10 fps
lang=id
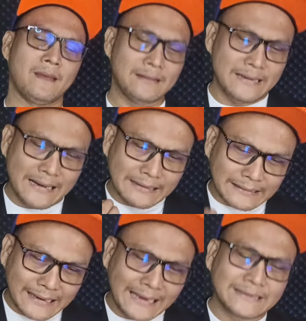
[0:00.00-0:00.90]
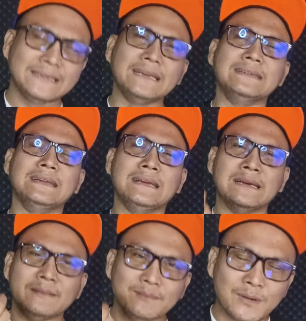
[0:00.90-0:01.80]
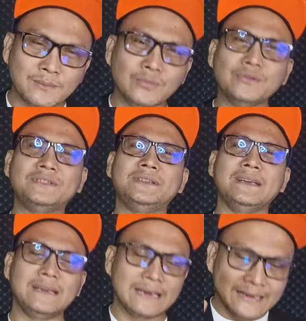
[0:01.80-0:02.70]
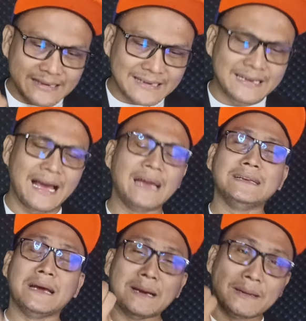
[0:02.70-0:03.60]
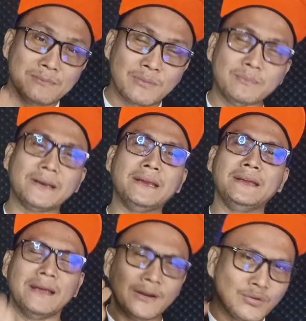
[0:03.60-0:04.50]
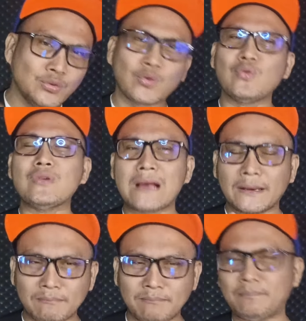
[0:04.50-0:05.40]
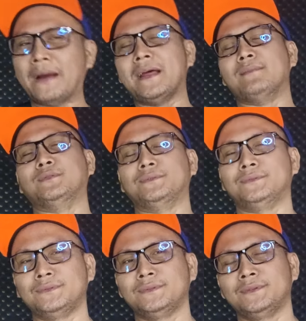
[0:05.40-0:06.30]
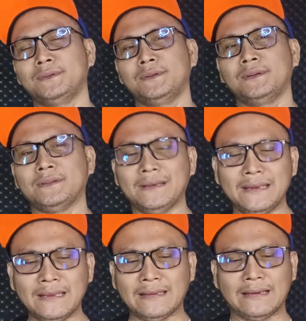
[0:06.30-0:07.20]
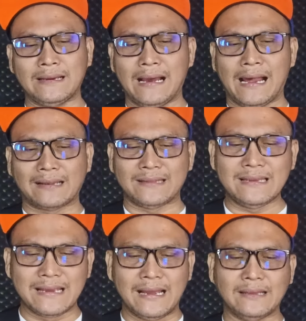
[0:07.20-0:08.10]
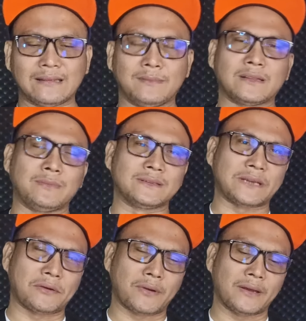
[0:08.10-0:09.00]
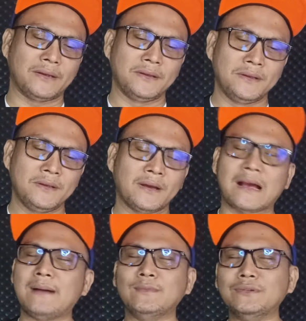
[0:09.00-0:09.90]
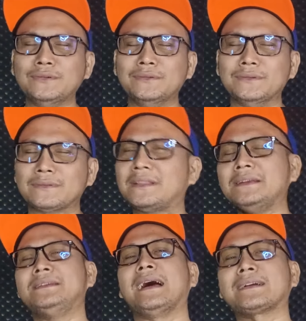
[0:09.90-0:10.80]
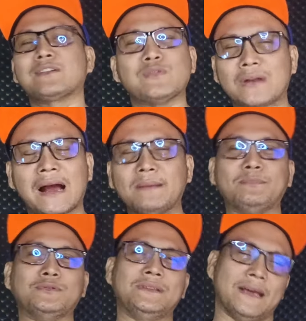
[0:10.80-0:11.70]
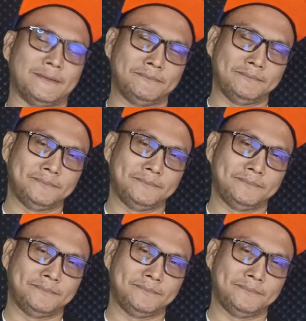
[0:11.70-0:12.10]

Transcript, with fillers: Dia rajin memuji dan memberi dukungan padamu. Jadi artinya teman-teman cewek, kamu tidak kekurangan pujian.